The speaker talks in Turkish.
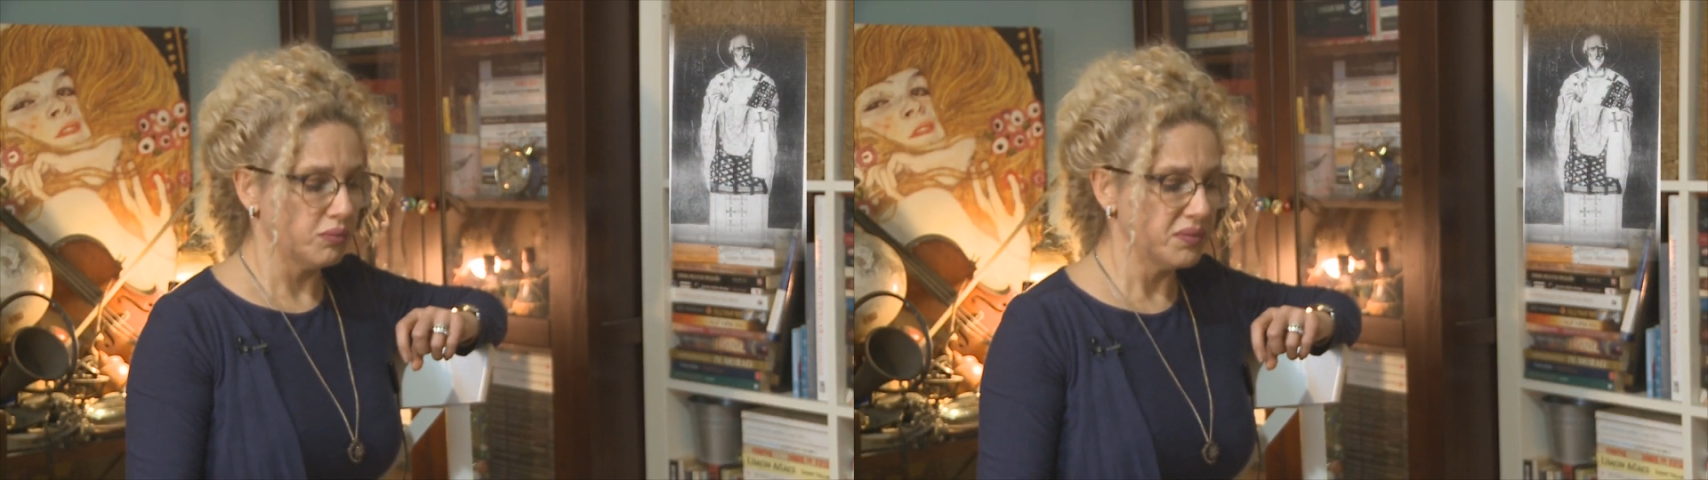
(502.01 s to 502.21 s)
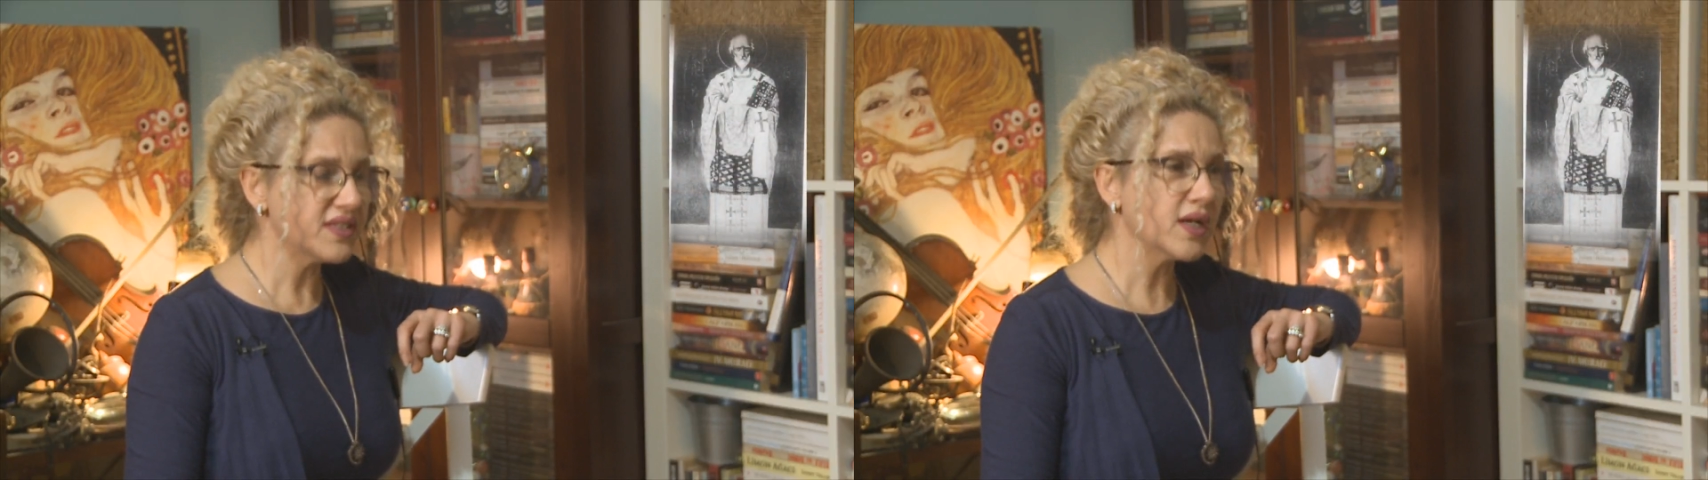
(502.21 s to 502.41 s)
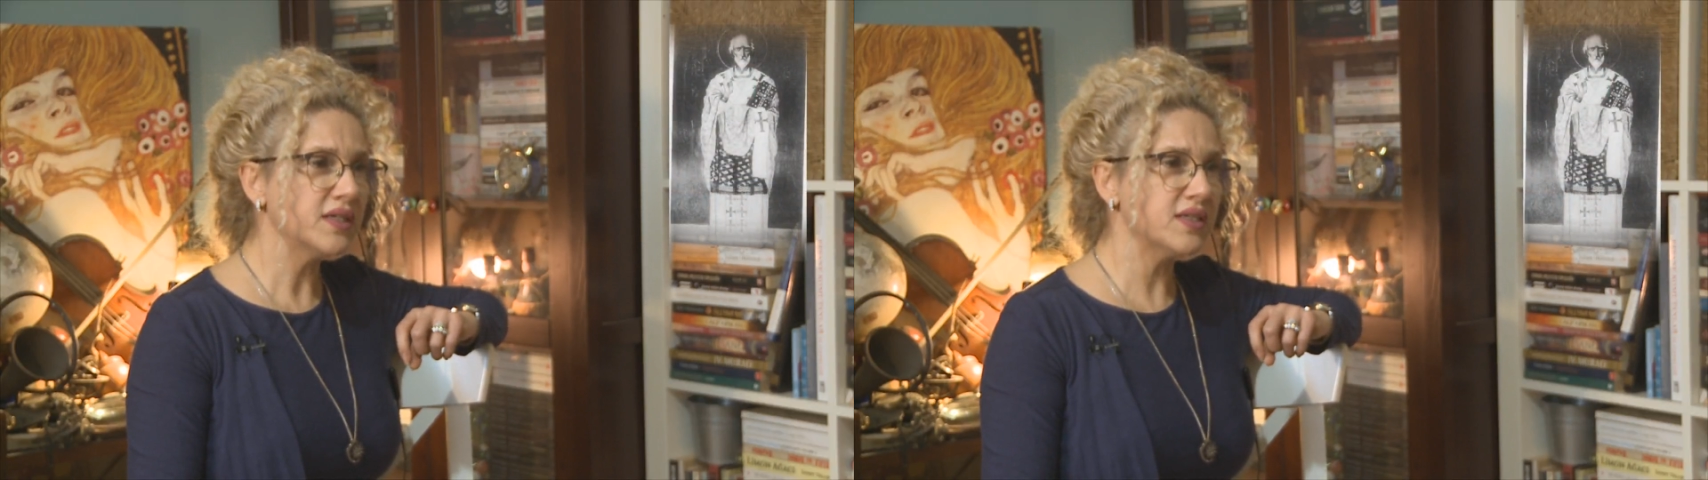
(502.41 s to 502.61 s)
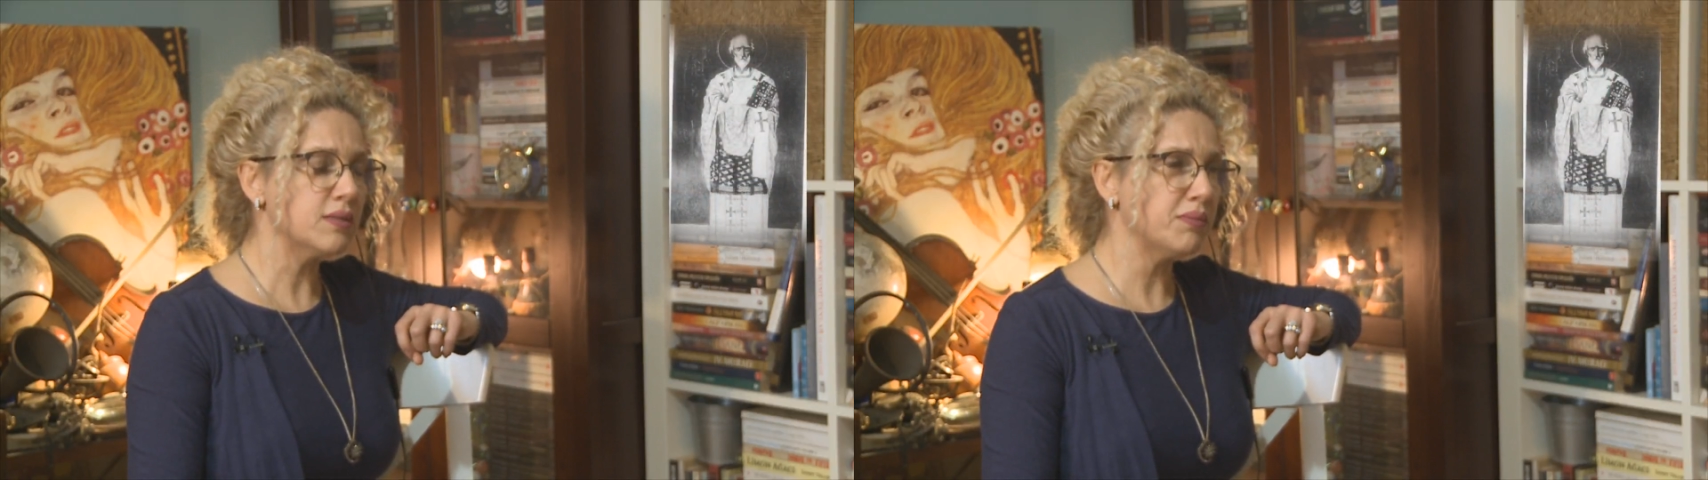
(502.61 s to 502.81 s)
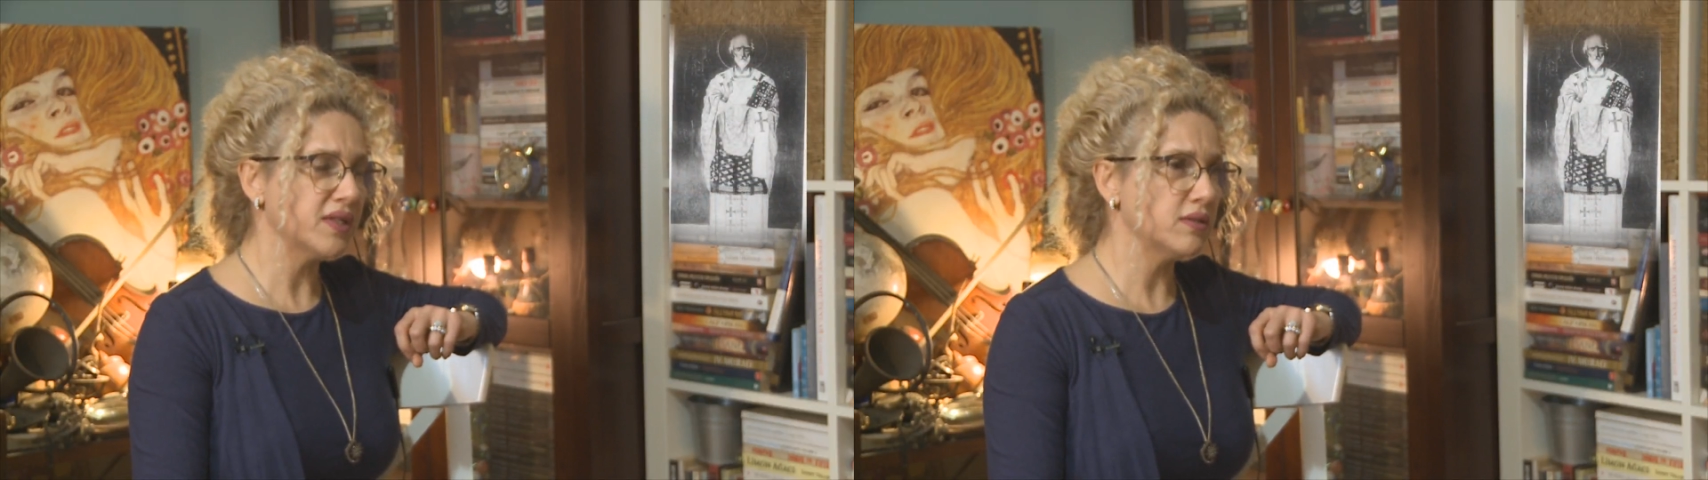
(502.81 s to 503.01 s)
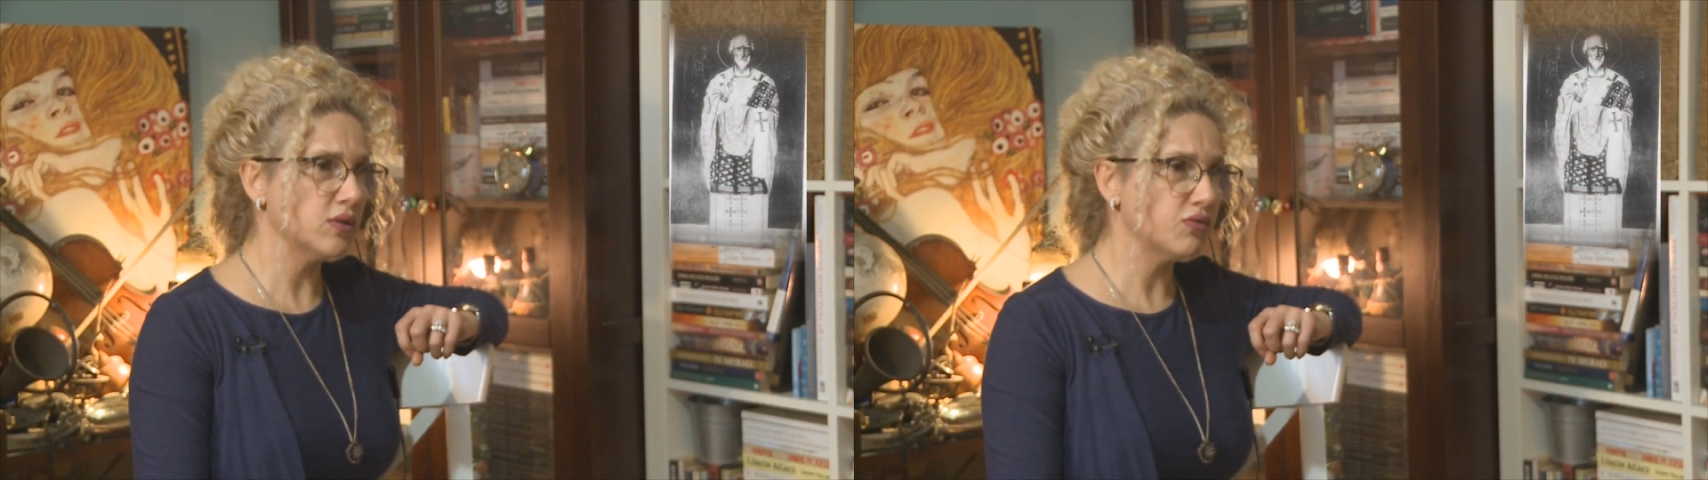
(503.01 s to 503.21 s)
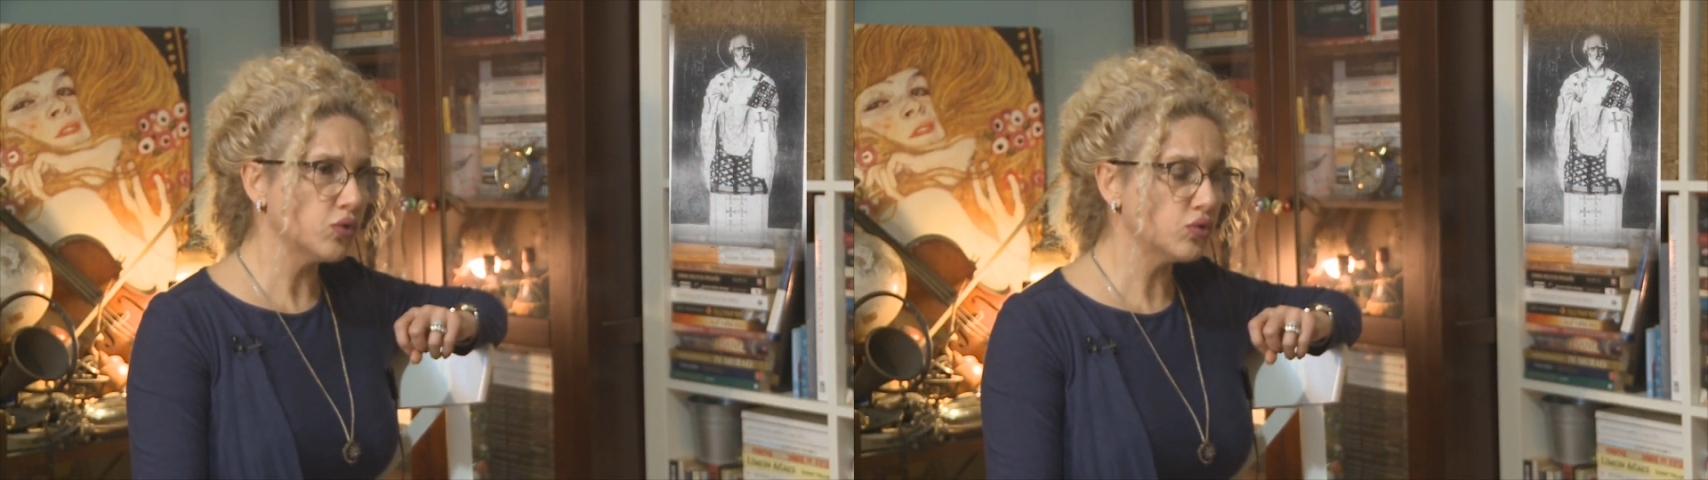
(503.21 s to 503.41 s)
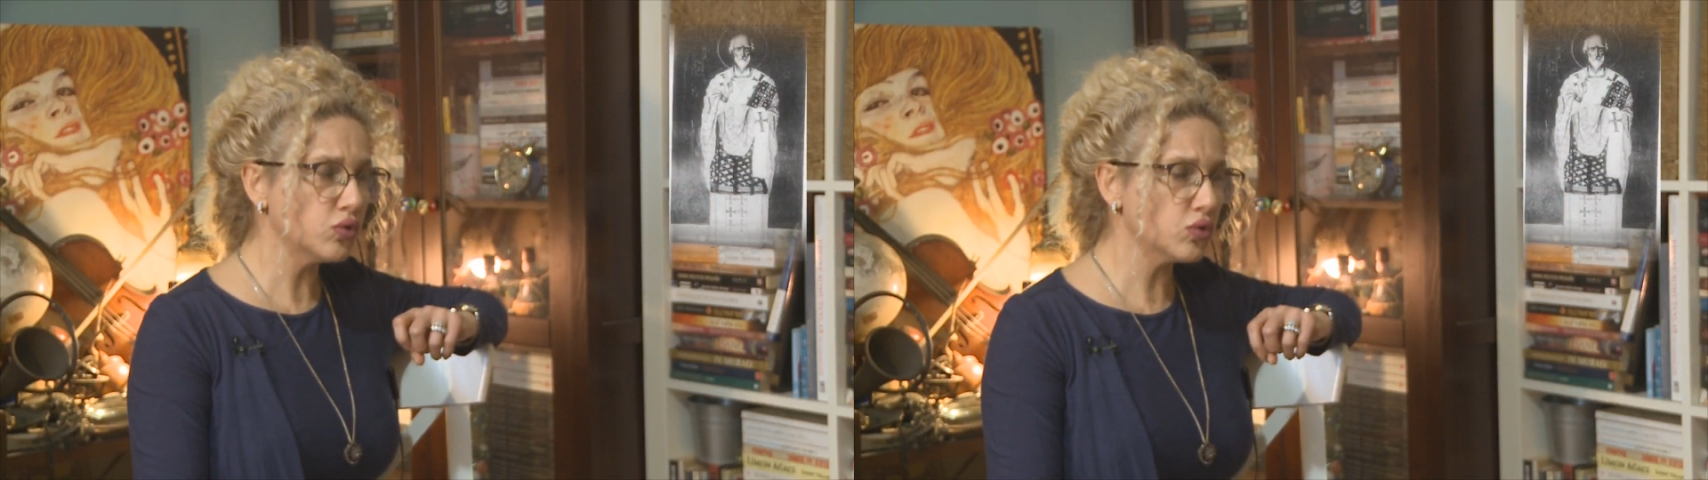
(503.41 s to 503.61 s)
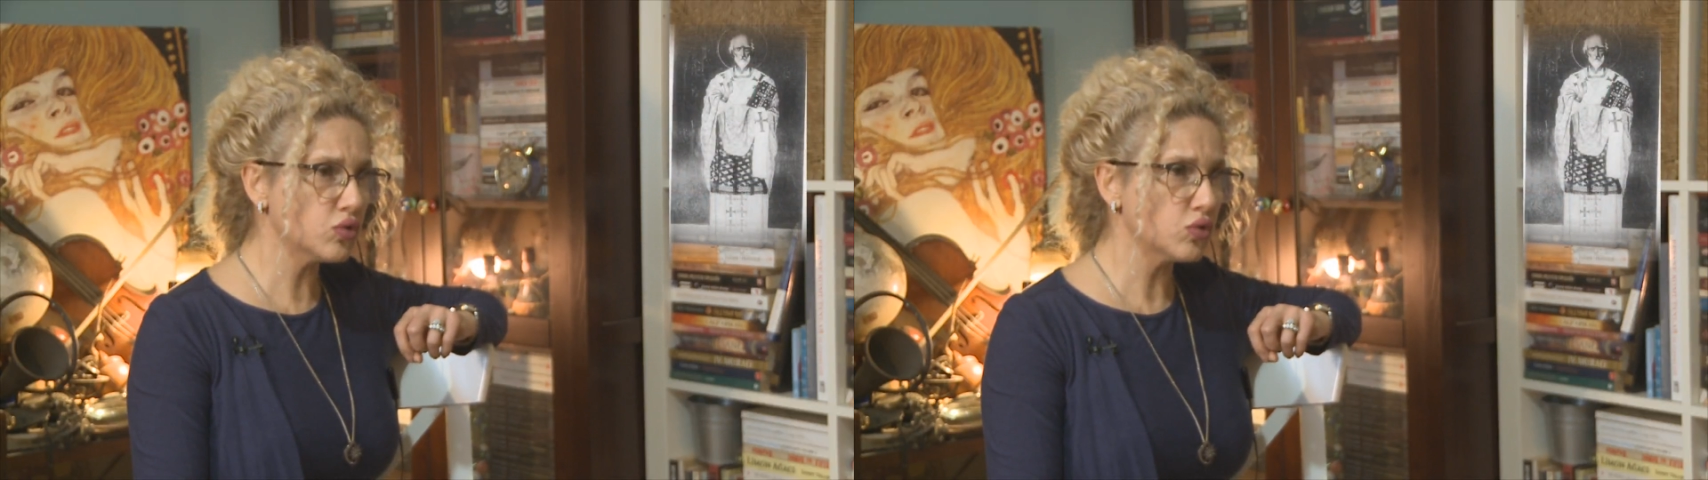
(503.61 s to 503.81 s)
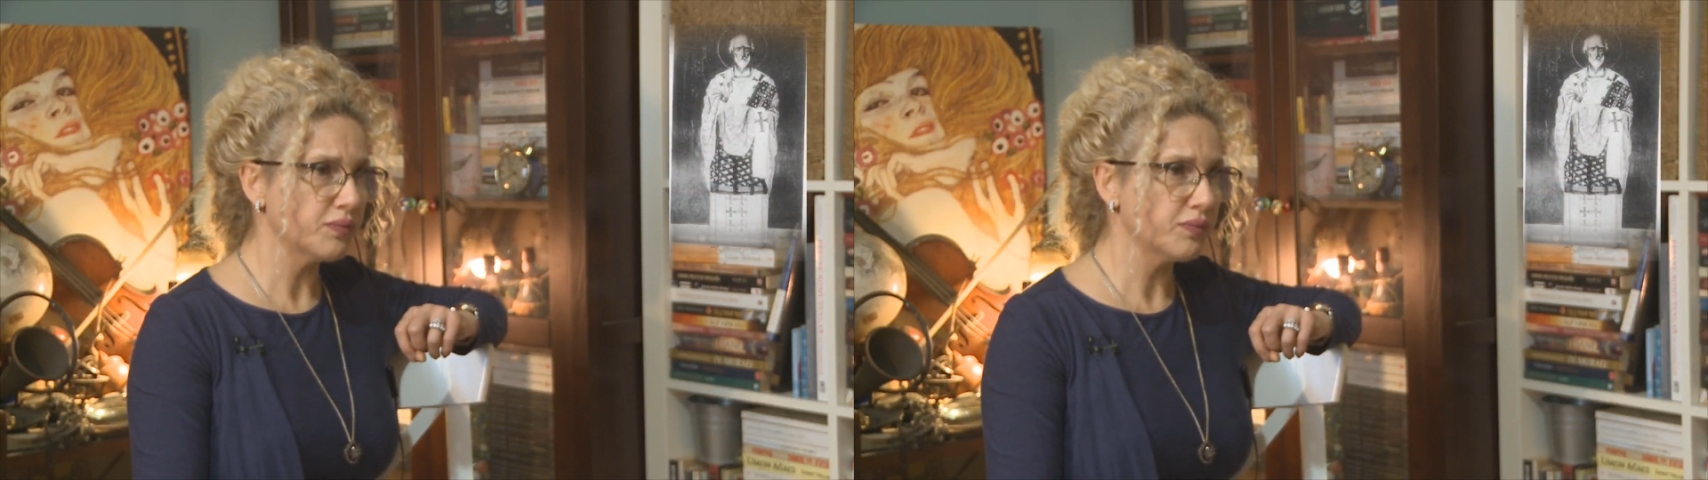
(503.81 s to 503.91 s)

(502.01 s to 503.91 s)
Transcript: Bir tanesi Patrik Fotius,